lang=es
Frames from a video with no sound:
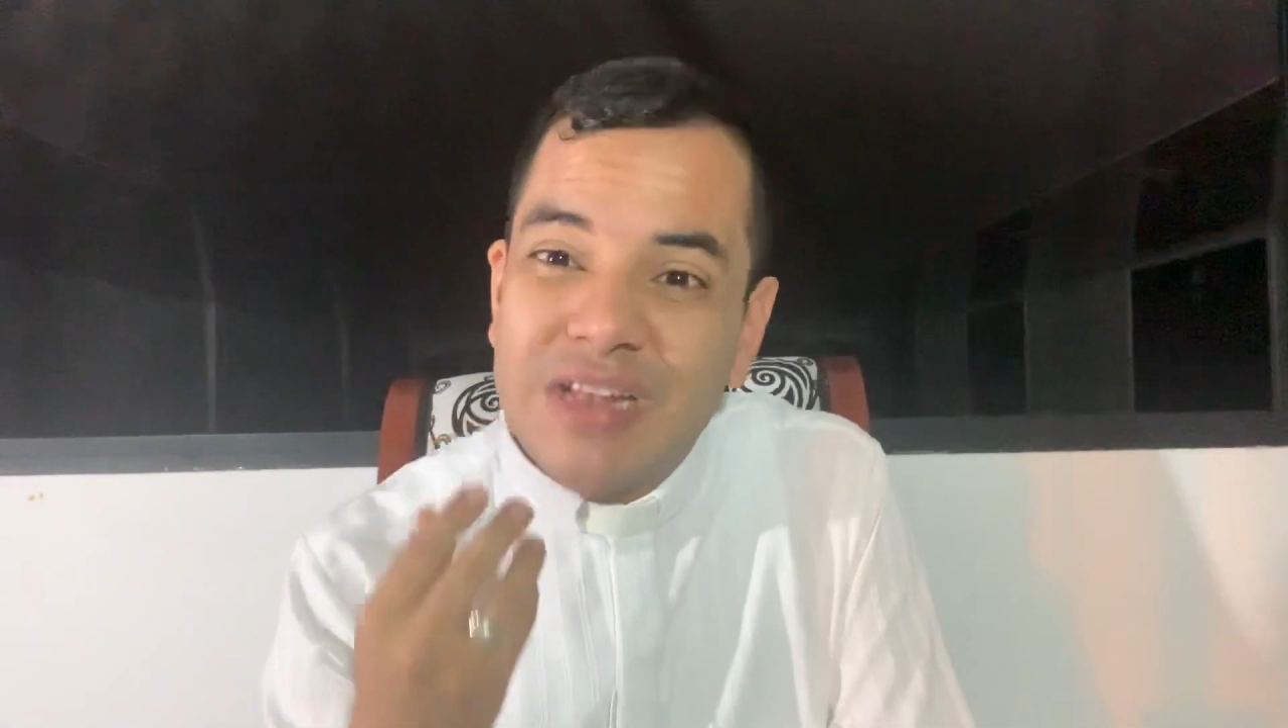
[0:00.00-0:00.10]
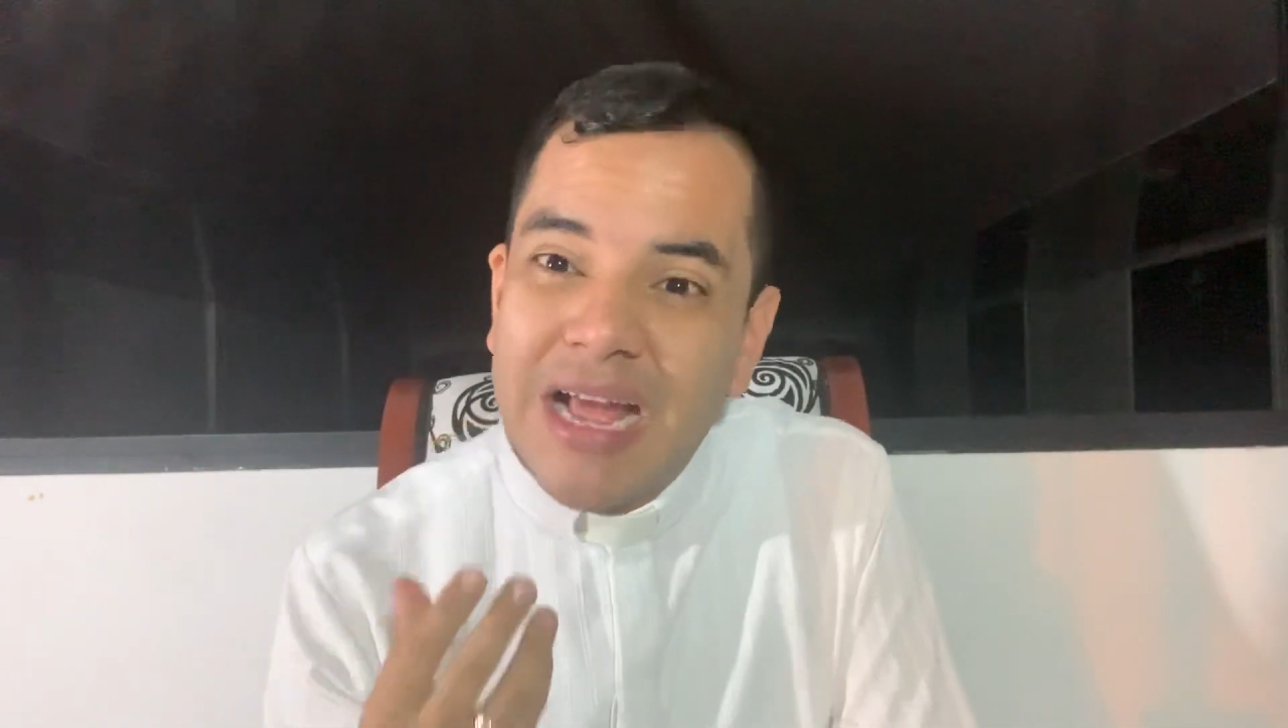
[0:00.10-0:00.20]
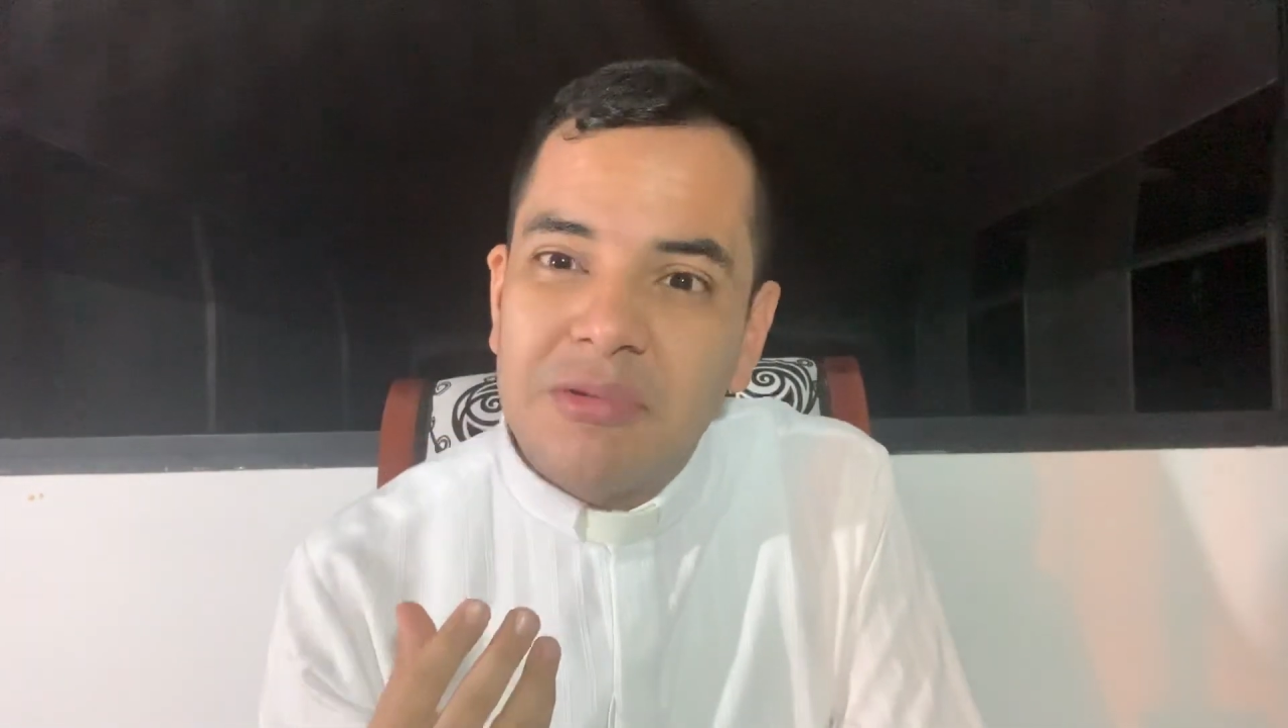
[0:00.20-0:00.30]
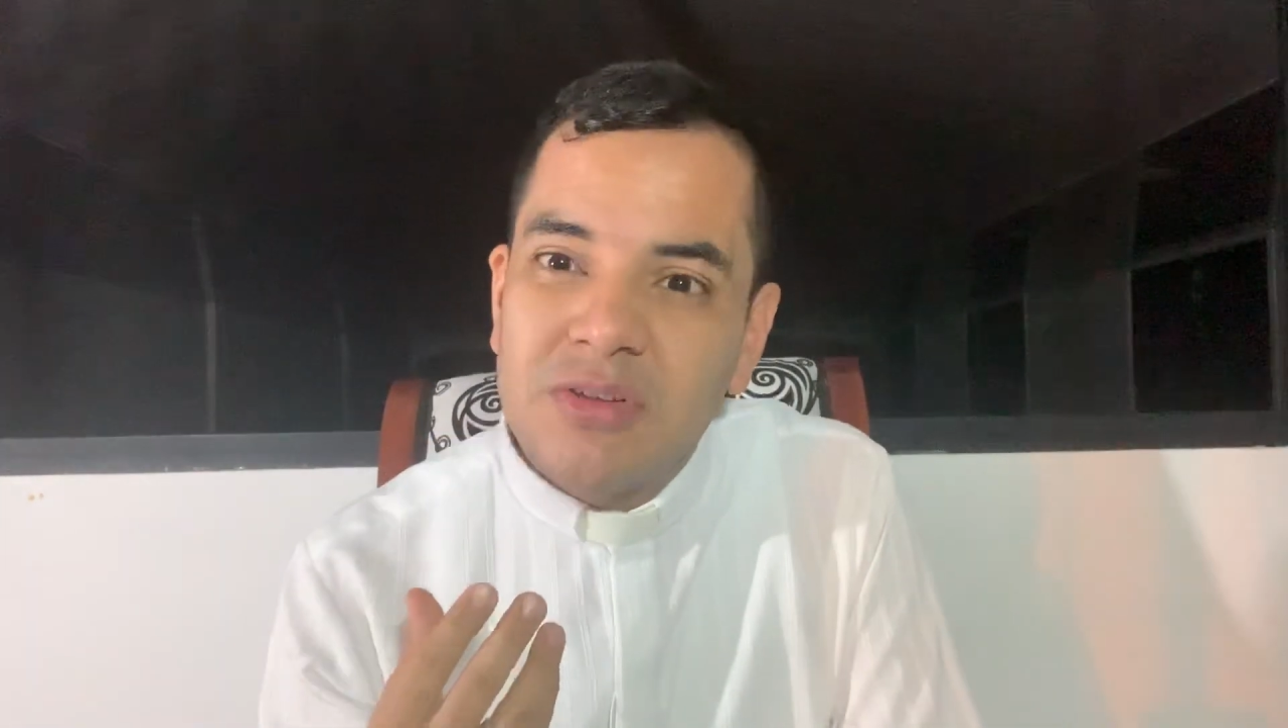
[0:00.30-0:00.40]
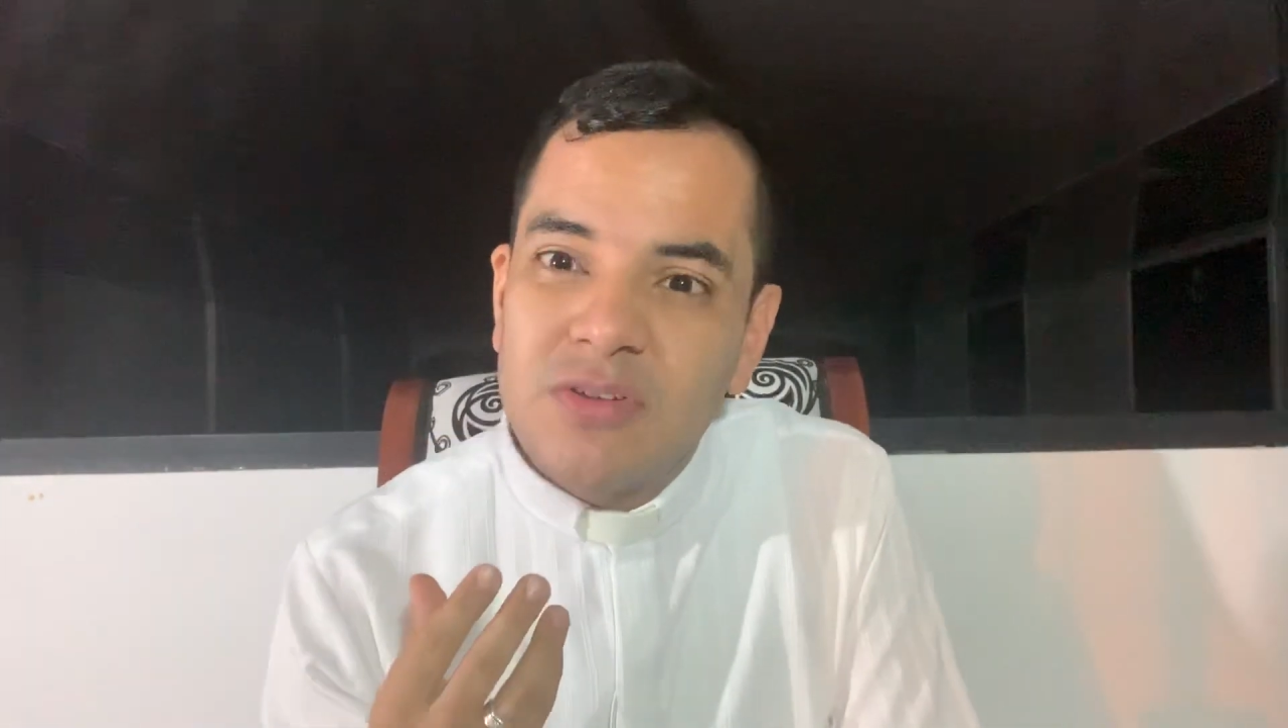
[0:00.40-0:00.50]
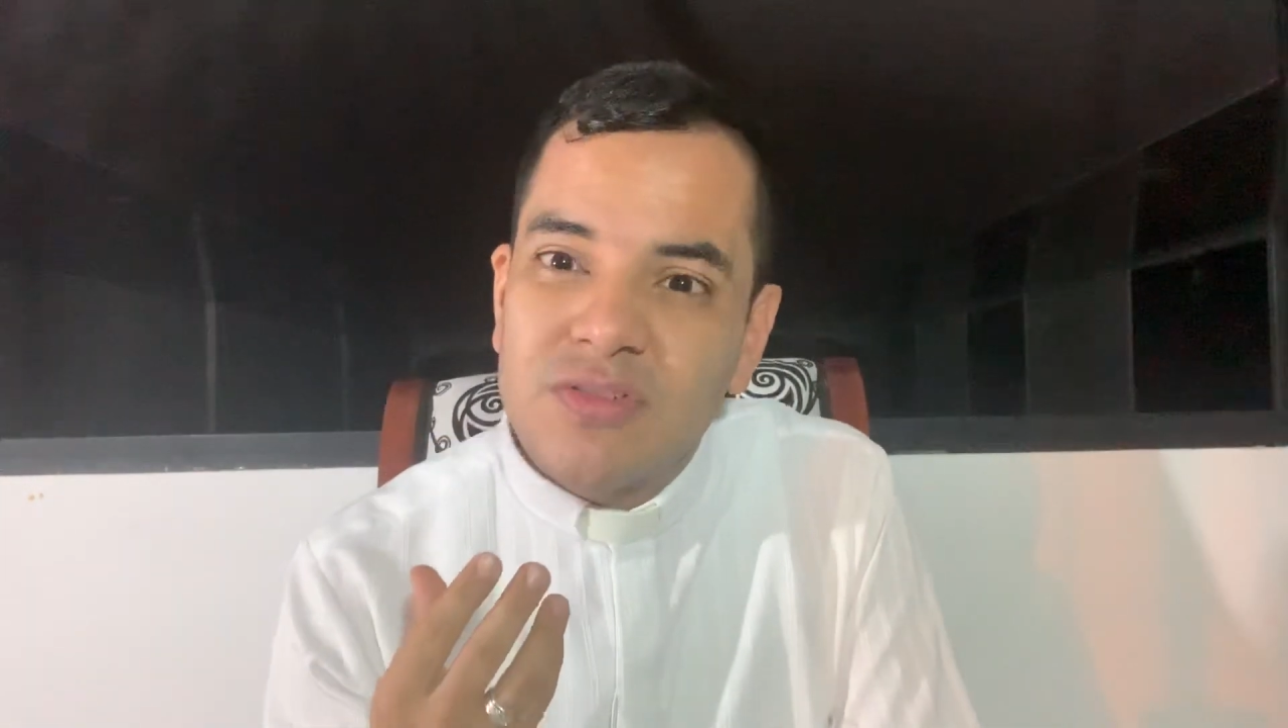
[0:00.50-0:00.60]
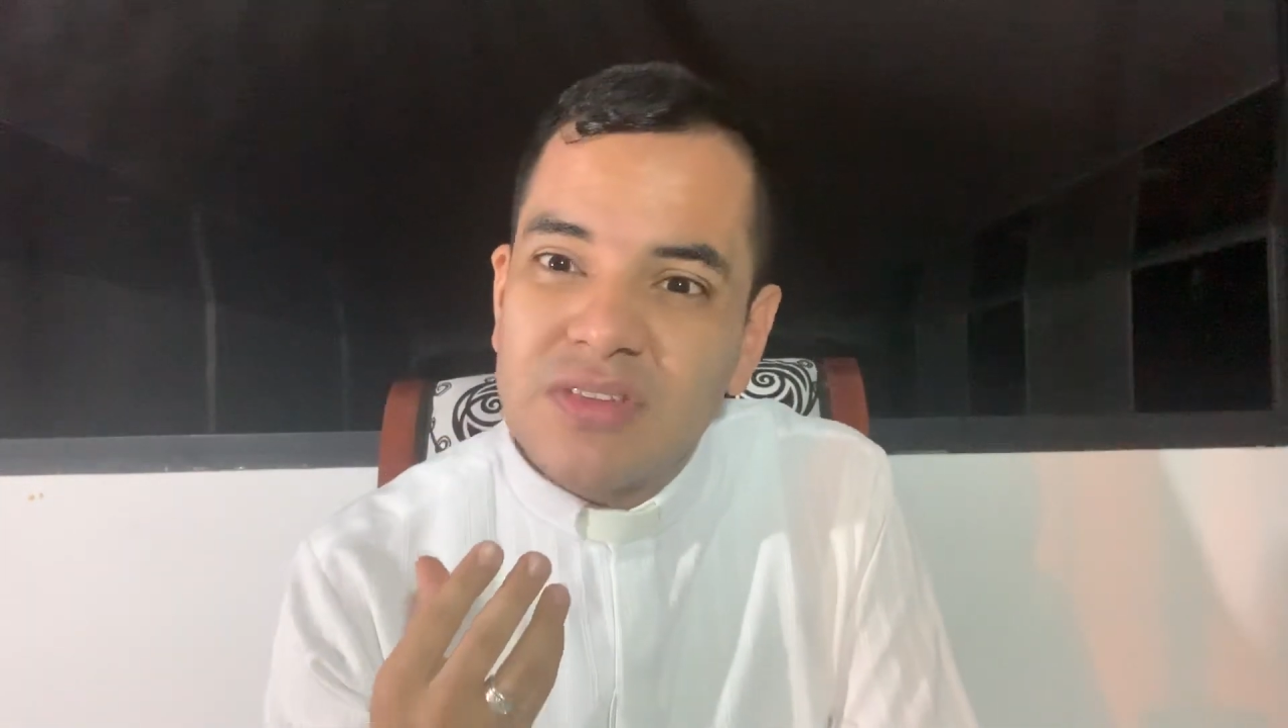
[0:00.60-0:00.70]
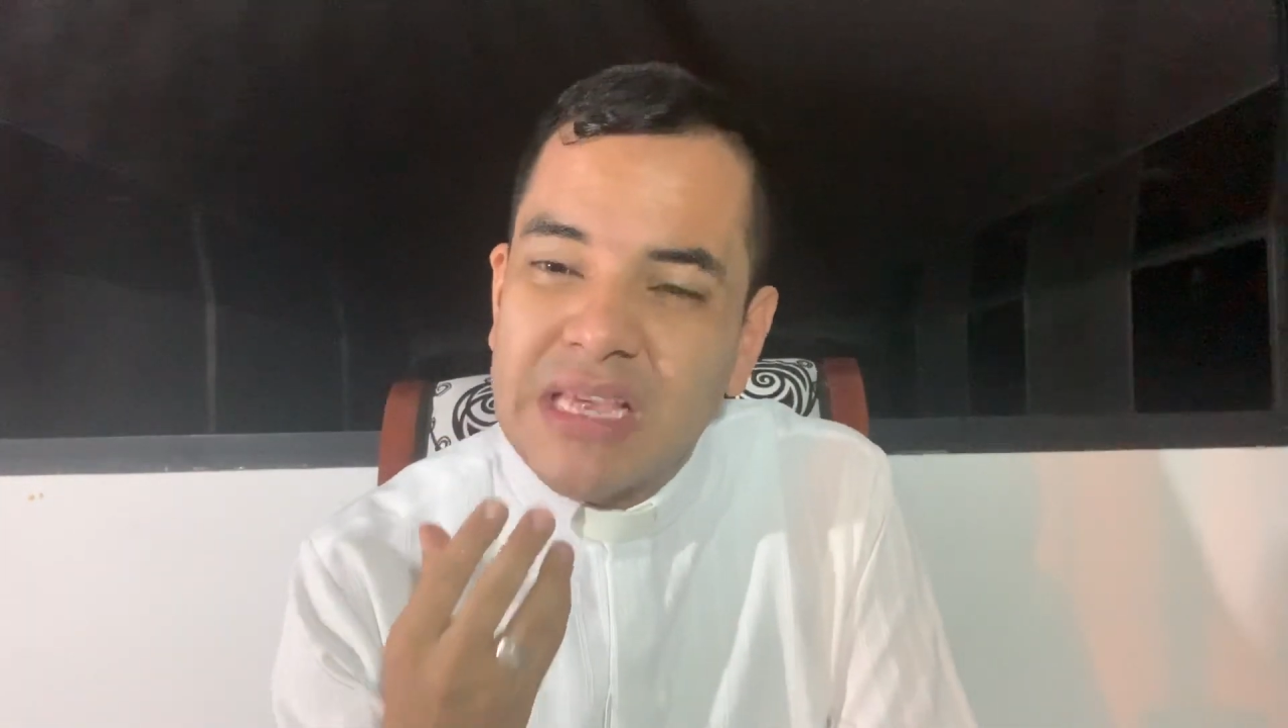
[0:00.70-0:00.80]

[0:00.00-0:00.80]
labios?